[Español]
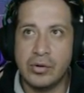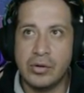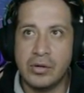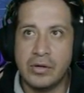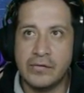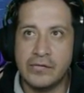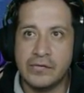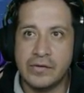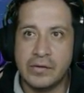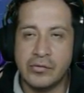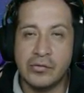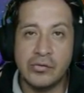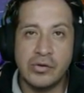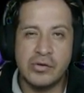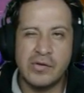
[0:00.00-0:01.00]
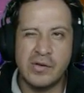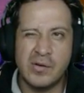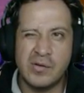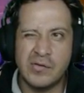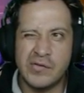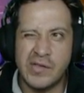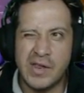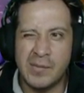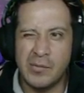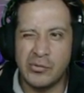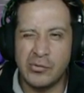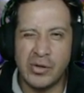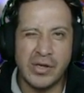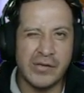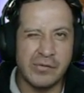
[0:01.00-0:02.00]
este, no sé si, era
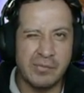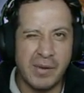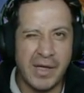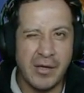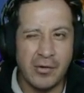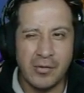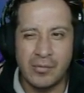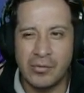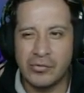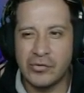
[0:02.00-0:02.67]
Moto X Play o Moto